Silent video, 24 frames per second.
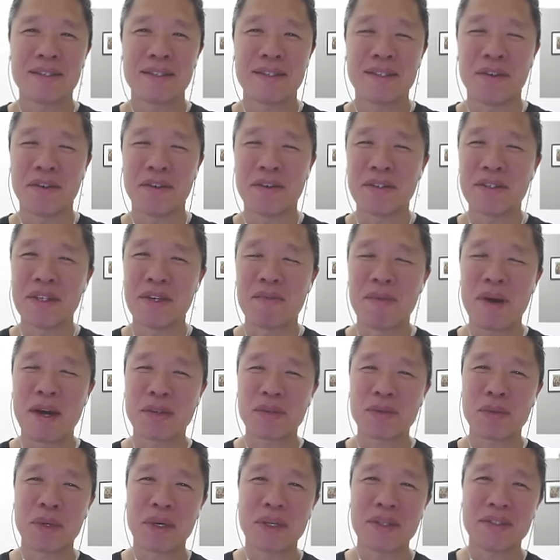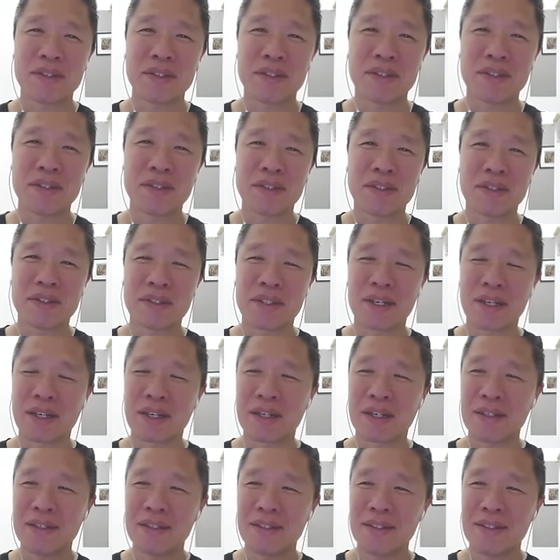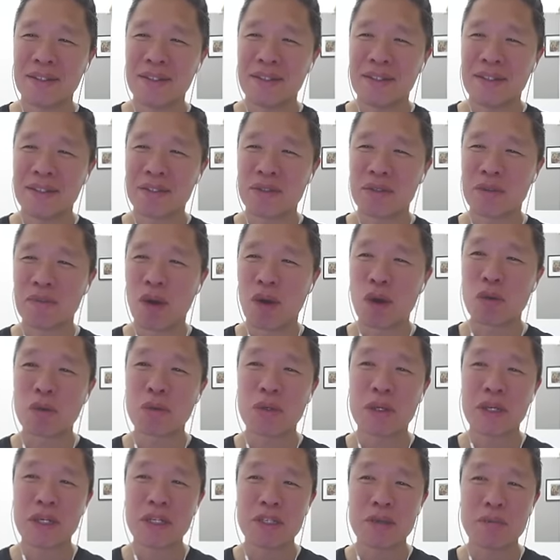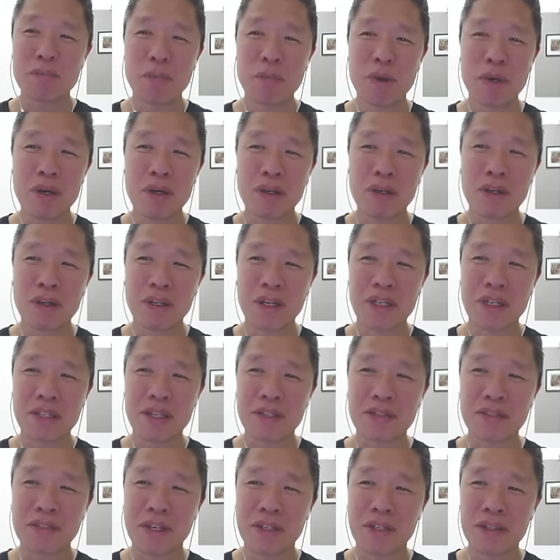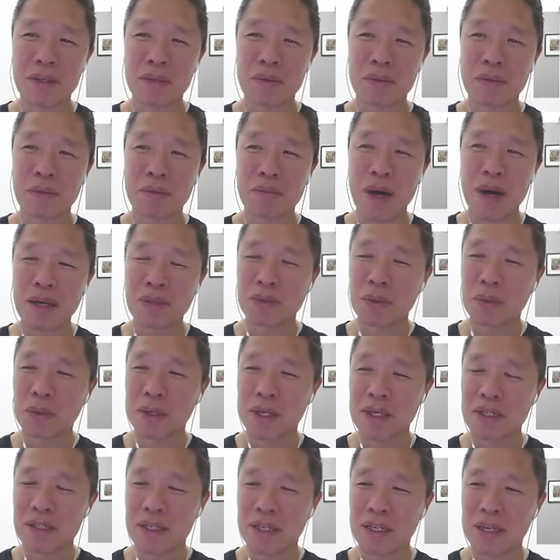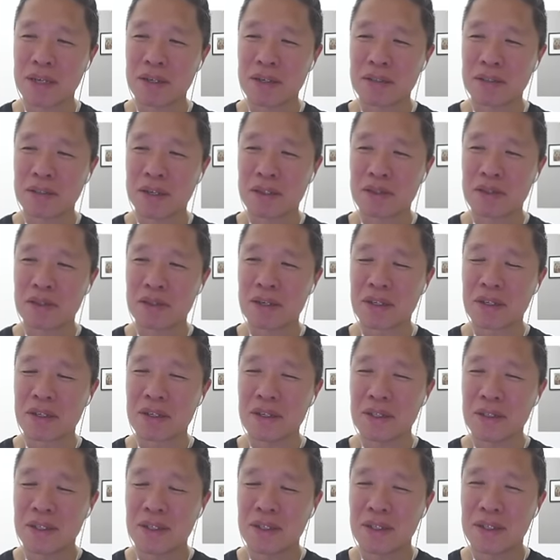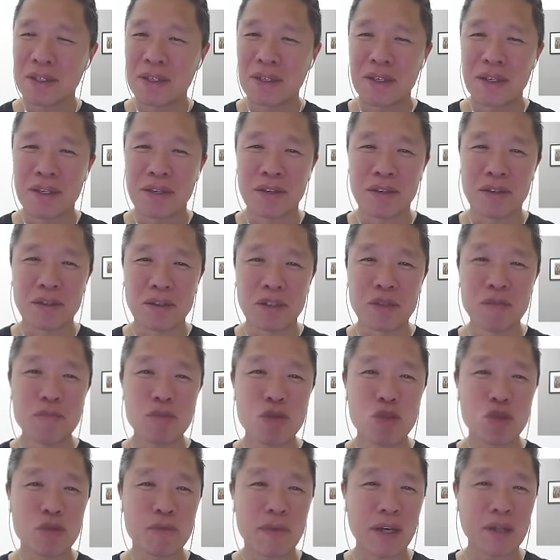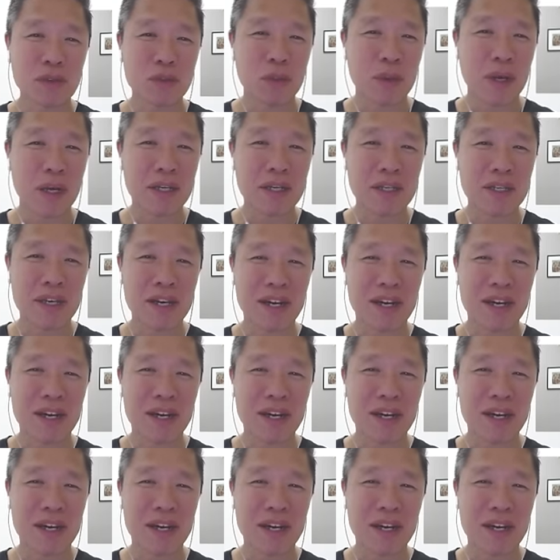어제 방송에서 제가 좀 얼굴이 시뻘겋게 된 상태로 방송을 했잖아요. 그랬더니 어, 음주 방송 아니냐